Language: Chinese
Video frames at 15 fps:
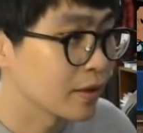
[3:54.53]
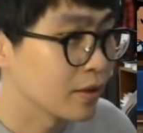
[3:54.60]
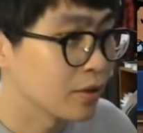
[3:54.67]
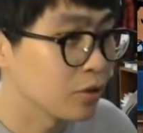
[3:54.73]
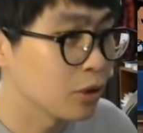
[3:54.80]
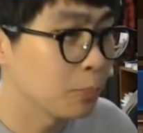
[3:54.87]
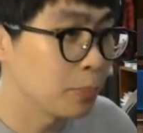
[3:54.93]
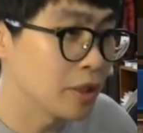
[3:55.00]

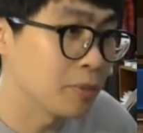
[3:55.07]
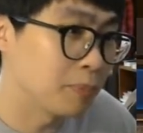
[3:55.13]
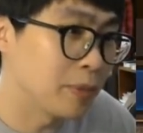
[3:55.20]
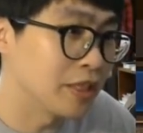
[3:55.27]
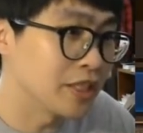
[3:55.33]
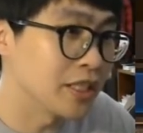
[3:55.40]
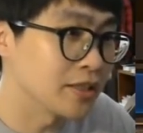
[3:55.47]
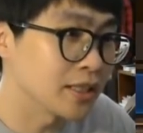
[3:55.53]
因为毕
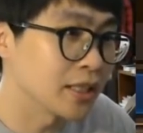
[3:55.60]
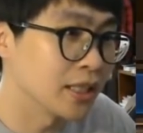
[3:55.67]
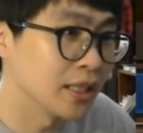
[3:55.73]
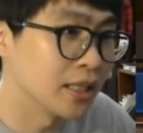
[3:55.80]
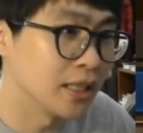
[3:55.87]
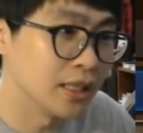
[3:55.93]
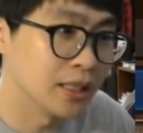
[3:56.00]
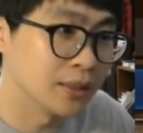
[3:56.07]
毕竟这
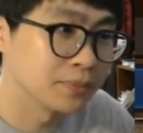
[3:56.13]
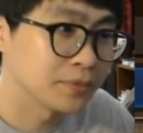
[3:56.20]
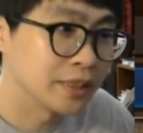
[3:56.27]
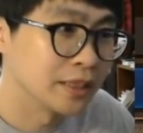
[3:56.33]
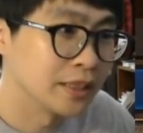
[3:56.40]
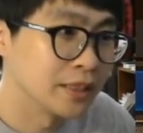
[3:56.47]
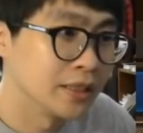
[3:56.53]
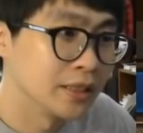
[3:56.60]
个
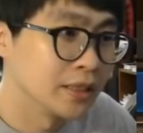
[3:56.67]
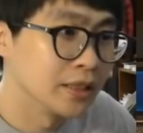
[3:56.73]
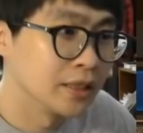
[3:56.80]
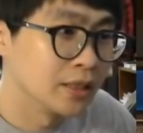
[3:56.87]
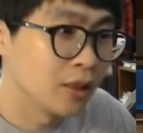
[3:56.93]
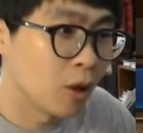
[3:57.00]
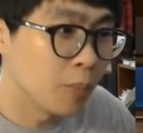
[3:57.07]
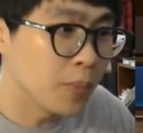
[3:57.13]

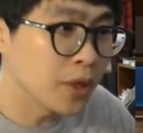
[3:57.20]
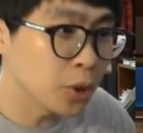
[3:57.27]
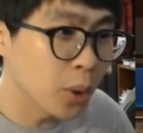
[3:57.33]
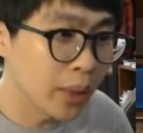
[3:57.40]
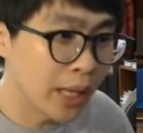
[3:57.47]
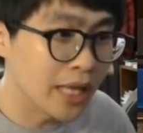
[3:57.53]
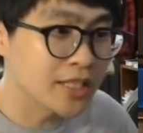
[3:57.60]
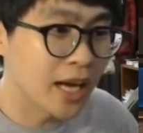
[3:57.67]
红变对
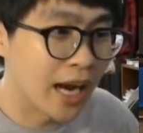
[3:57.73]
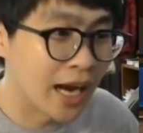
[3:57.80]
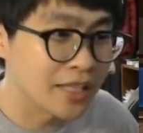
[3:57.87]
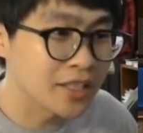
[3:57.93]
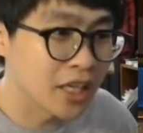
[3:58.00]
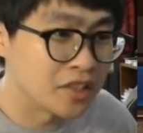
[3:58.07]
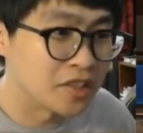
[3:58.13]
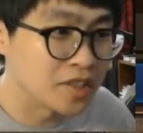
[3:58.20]
我来讲还
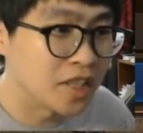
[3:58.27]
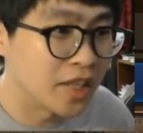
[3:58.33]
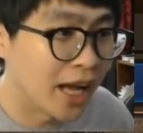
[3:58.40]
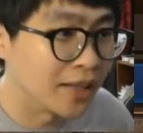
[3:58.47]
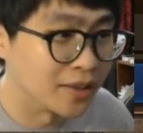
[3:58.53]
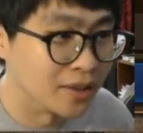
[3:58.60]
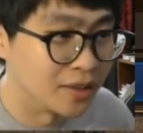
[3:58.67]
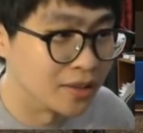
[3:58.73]
是很震
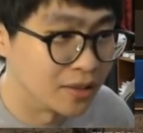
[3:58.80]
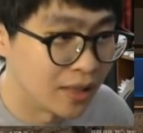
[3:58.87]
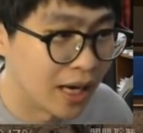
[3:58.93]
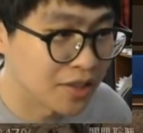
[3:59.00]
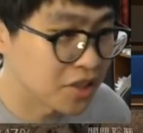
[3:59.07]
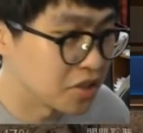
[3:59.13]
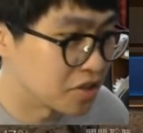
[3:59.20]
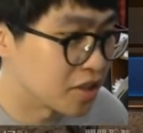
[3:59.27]
撼的，还
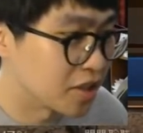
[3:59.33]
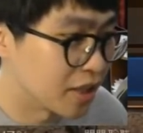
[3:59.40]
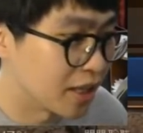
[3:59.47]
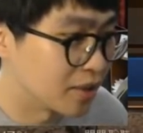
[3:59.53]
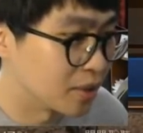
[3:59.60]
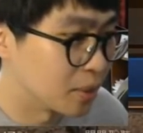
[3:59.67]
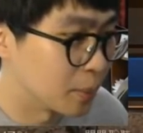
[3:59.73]
是很震撼的。